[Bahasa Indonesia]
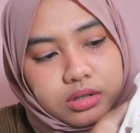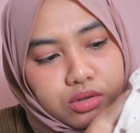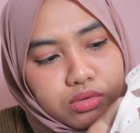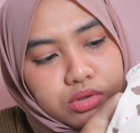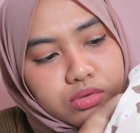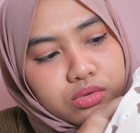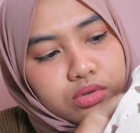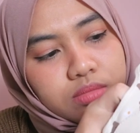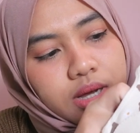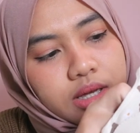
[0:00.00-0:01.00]
terus
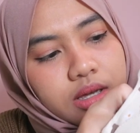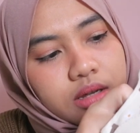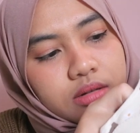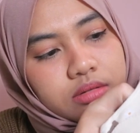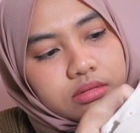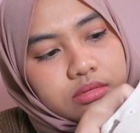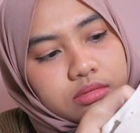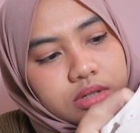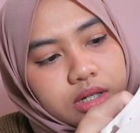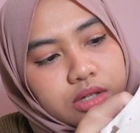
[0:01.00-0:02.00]
untuk bagian
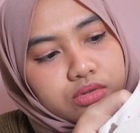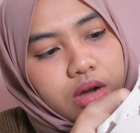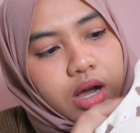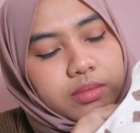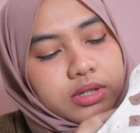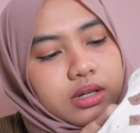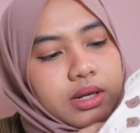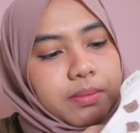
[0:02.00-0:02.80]
ini juga nggak bisa